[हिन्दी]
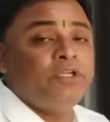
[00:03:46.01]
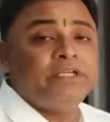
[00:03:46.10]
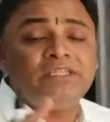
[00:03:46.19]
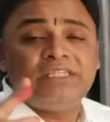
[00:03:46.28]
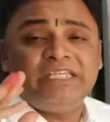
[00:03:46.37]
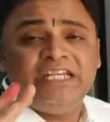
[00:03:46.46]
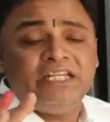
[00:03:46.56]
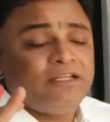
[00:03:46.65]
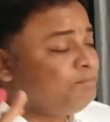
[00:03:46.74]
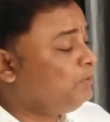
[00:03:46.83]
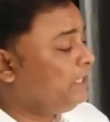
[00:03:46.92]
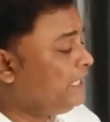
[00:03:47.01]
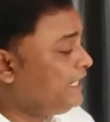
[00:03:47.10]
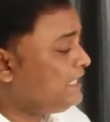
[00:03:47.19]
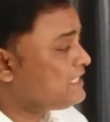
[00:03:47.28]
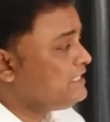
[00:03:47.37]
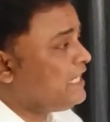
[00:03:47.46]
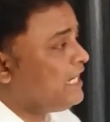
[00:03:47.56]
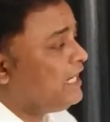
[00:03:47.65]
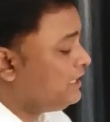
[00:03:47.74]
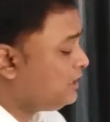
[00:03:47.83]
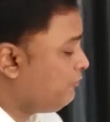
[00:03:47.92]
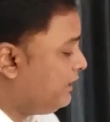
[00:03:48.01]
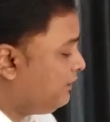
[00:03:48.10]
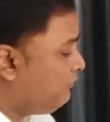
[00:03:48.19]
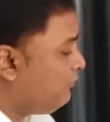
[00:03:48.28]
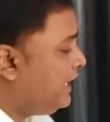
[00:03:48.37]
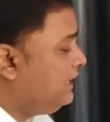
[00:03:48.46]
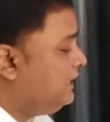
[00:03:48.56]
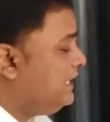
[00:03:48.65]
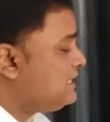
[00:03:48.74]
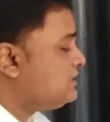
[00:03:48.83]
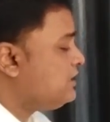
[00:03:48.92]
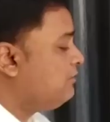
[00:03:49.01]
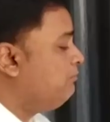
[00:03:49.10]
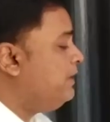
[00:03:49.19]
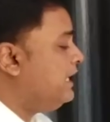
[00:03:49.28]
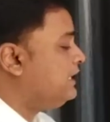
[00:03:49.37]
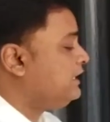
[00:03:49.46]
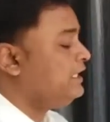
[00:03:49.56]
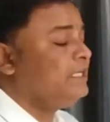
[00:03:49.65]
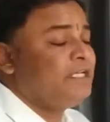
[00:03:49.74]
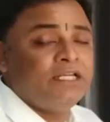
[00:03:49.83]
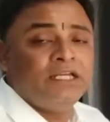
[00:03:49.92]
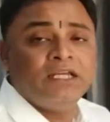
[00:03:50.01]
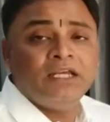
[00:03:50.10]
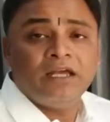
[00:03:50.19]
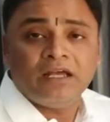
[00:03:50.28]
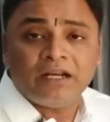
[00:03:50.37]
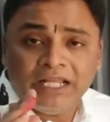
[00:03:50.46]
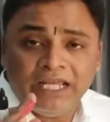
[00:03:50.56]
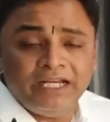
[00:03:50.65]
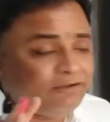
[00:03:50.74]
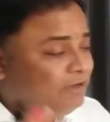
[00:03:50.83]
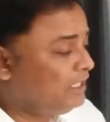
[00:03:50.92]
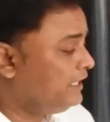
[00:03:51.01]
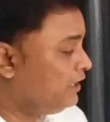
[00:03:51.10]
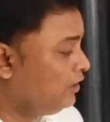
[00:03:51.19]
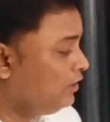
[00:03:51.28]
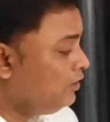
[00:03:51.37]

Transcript: ये तीन प्लैनेट्स यहाँ 25 डेज तक बैठे रहने वाले हैं